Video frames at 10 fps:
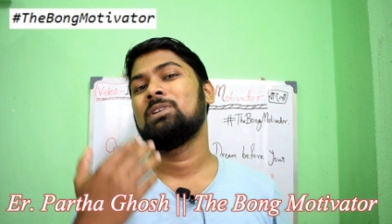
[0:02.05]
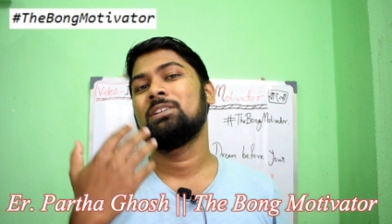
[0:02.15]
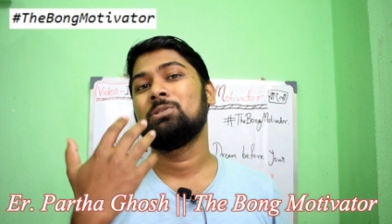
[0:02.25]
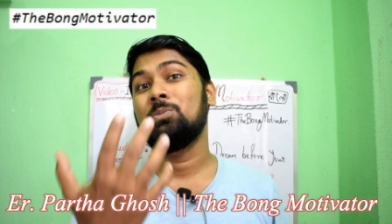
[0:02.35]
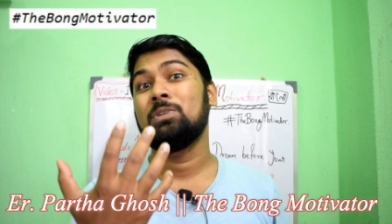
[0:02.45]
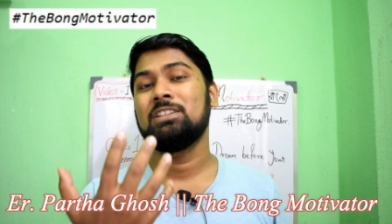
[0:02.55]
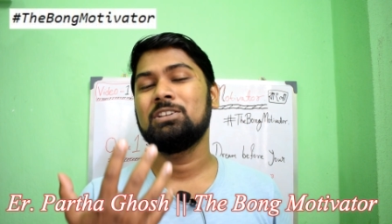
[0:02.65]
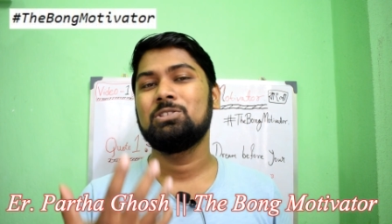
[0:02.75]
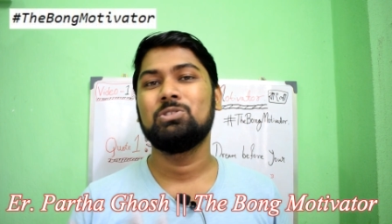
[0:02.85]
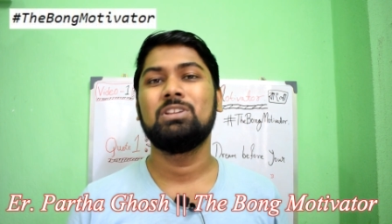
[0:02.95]
আর তোমরা
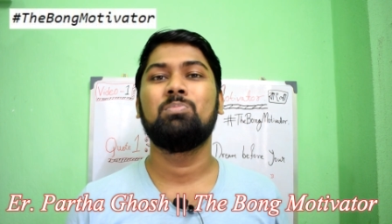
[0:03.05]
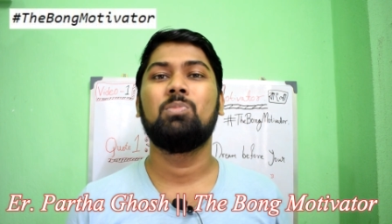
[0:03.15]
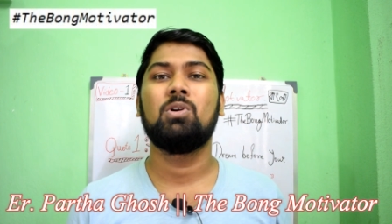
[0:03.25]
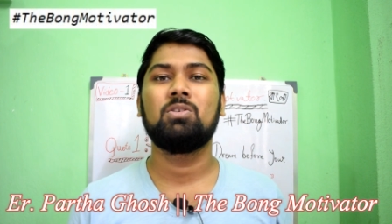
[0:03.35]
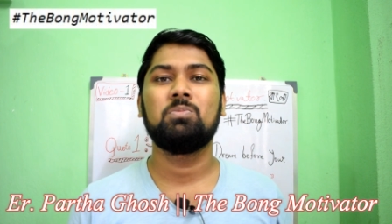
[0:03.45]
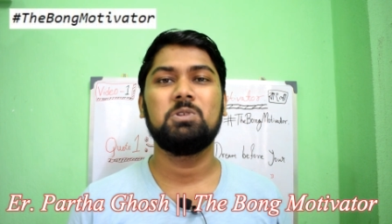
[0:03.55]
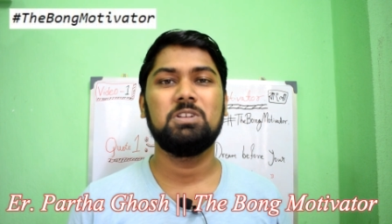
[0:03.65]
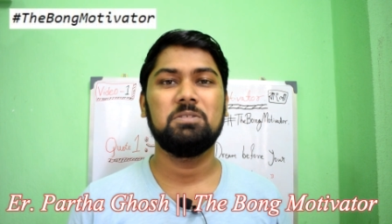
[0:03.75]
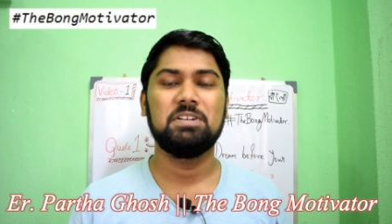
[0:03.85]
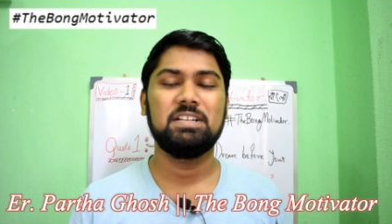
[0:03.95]
দেখছো দ্য বং
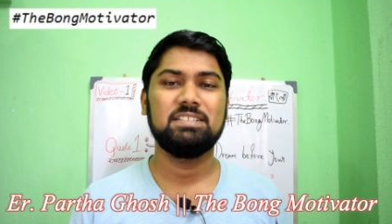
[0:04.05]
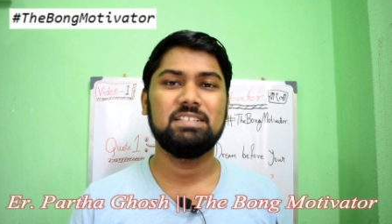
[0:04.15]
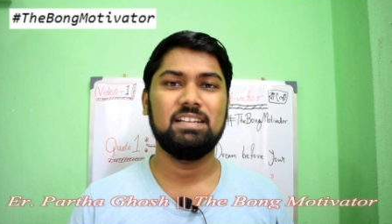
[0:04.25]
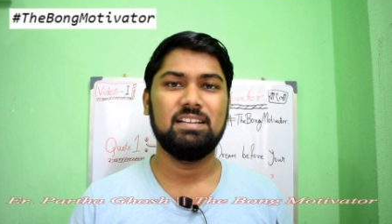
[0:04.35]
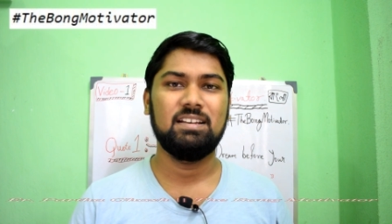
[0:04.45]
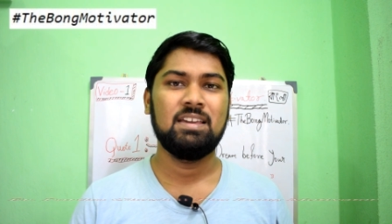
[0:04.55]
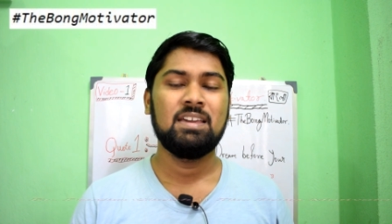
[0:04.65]
মোটিভেটার চ্যানেল